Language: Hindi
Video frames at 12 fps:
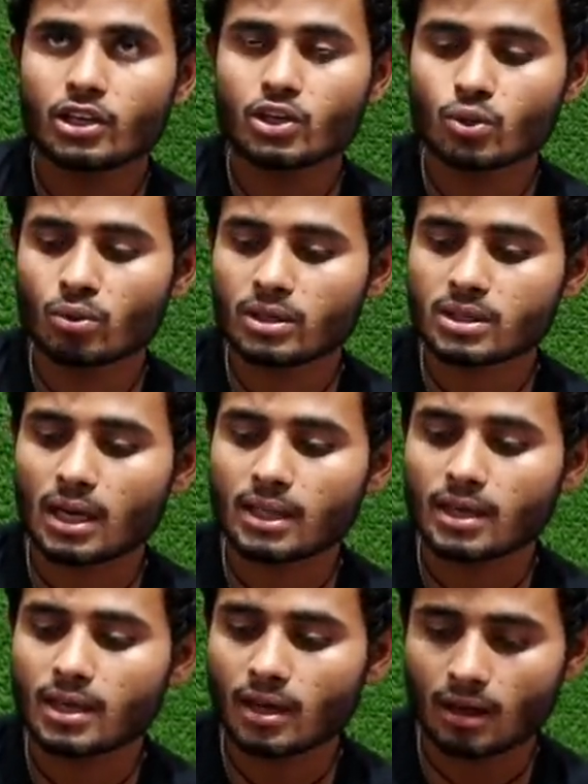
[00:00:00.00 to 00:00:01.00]
टिश्यू के
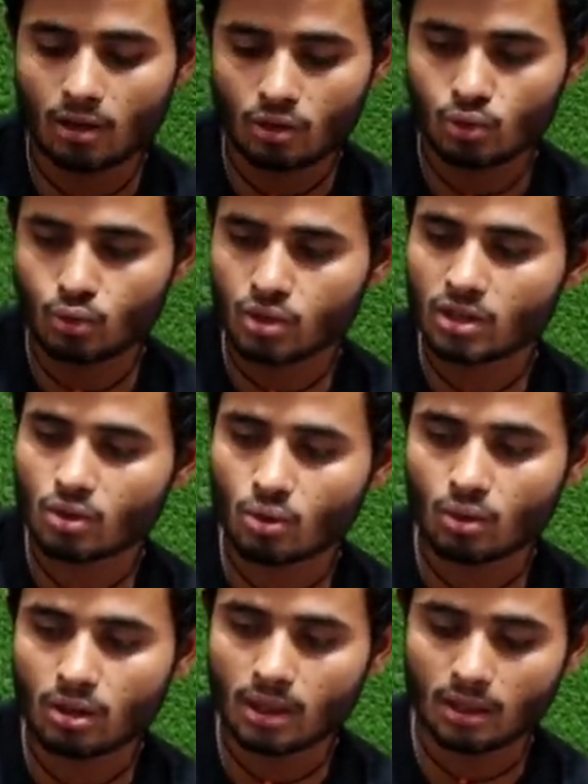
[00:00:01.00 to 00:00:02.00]
साथ है निकालो यूजन
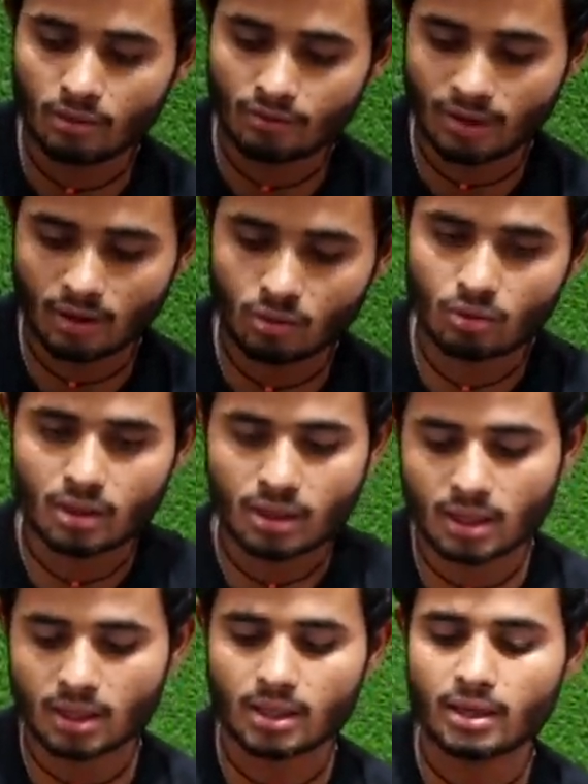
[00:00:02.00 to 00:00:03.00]
थ्रो लगाओ बिल्कुल कोई
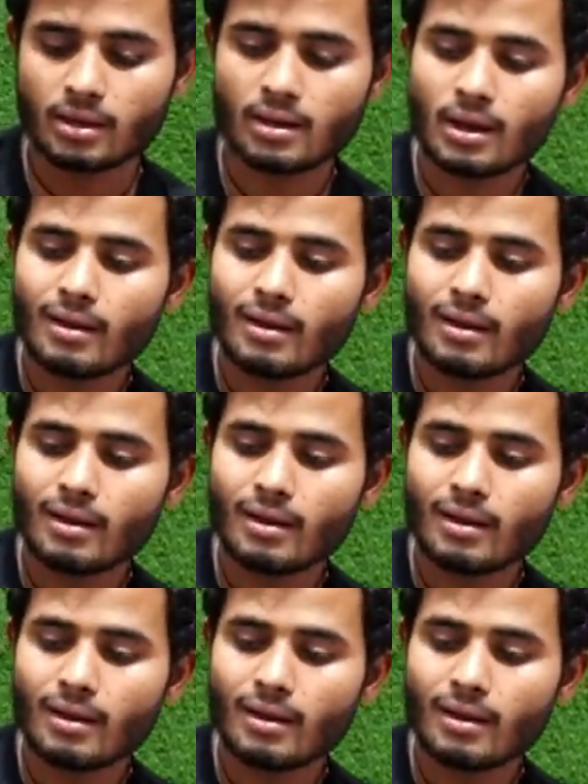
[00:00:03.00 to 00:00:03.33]
दिक्कत नहीं